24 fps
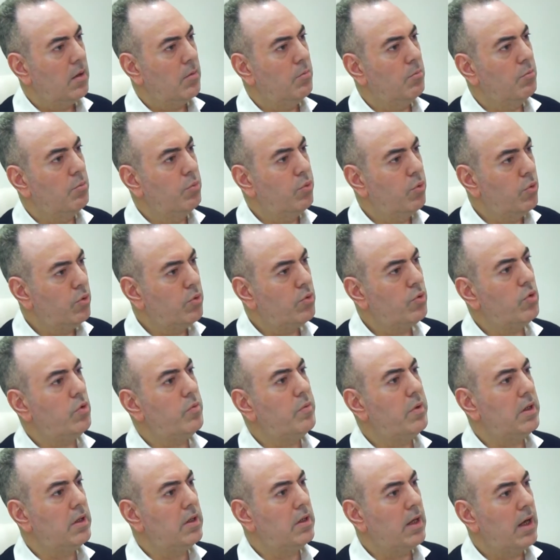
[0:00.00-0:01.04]
bu
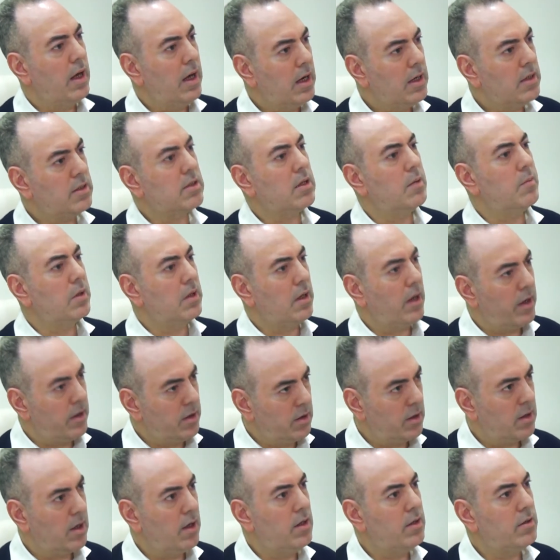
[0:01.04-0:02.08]
düğmenin her zaman
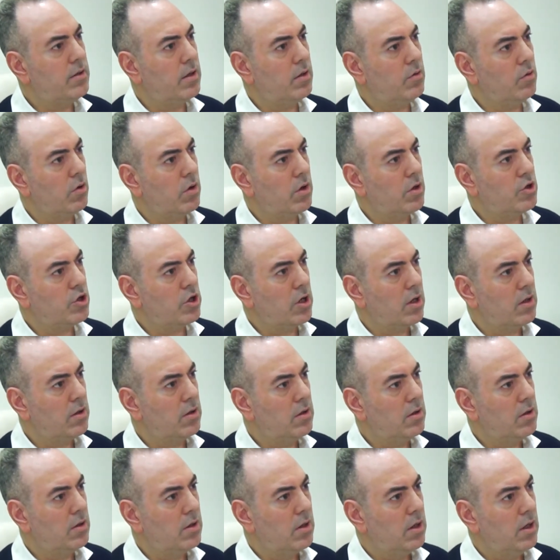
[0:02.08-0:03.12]
aynı kalitede
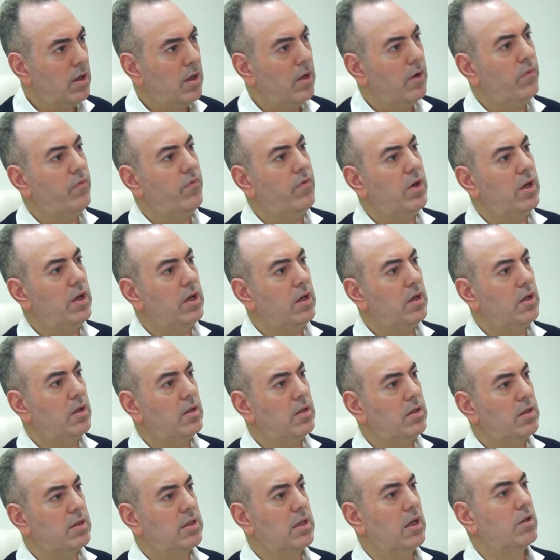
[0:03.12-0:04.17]
olacağını ve
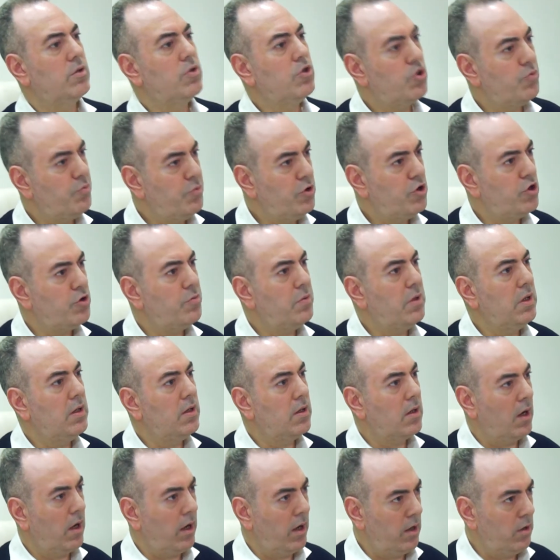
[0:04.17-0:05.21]
satış
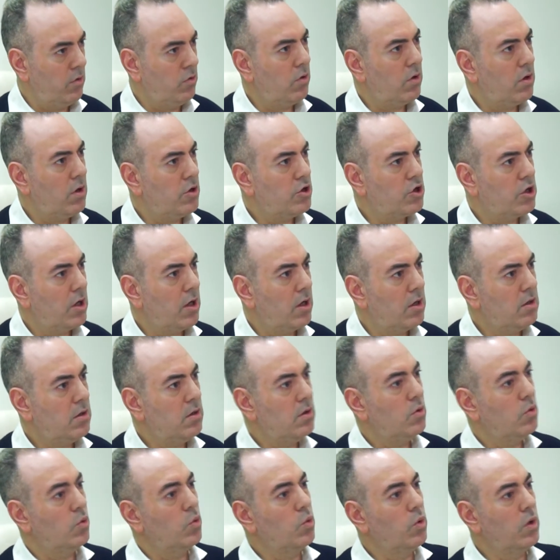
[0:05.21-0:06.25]
biçiminin de aynı olacağını,
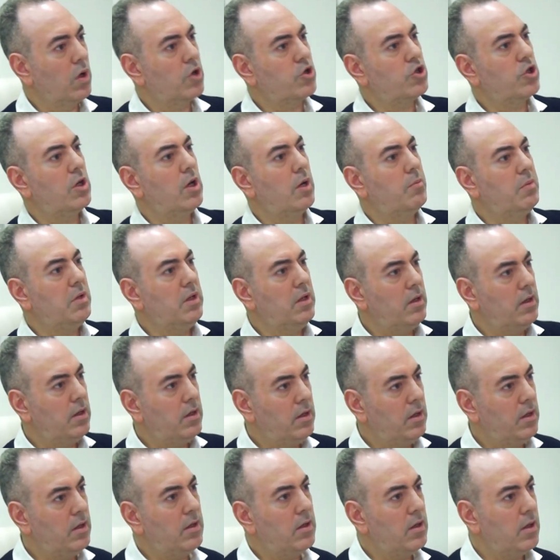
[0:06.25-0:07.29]

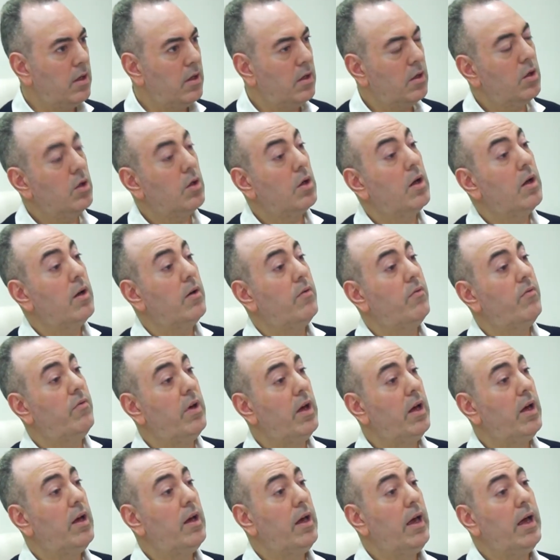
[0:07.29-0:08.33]
ulaşılabilirliğin de
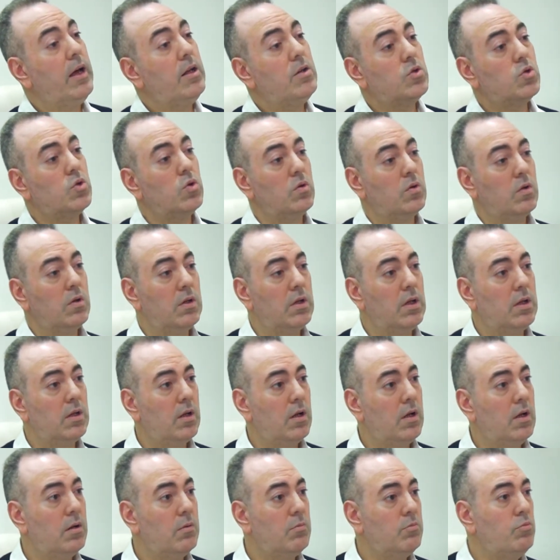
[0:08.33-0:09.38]
ve en sonunda
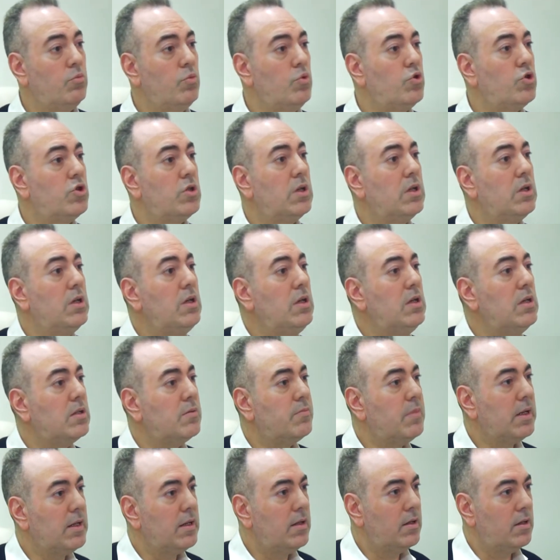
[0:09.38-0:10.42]
da müşteri
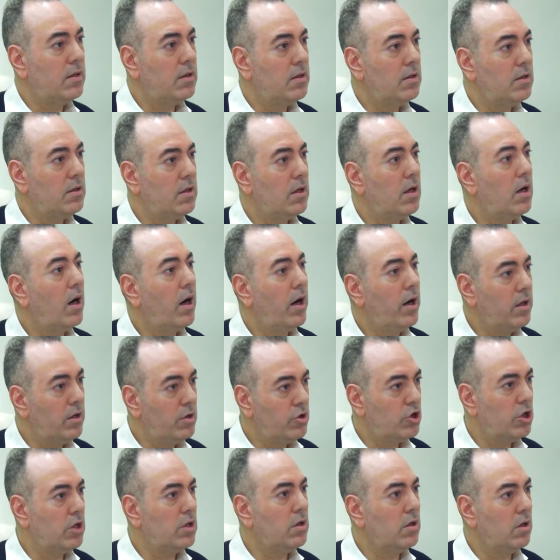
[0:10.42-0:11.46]
hizmetlerinin de aynı
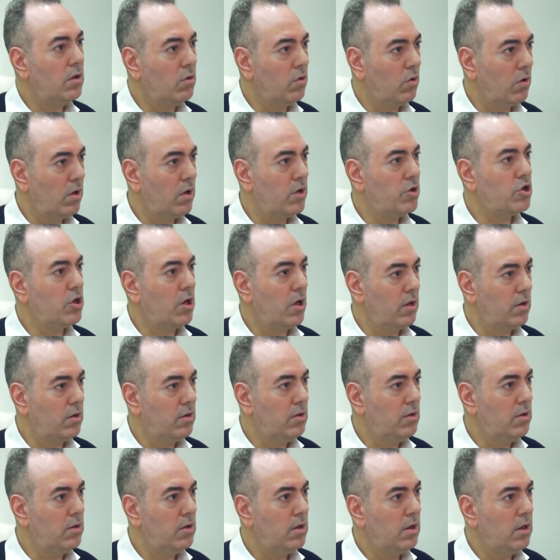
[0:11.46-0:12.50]
şekilde
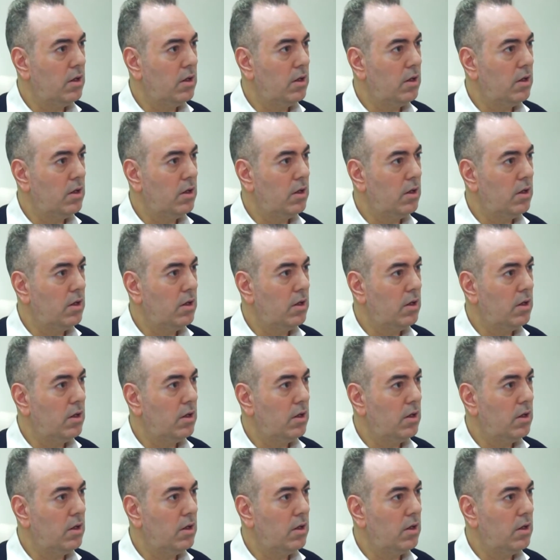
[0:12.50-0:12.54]
olacağını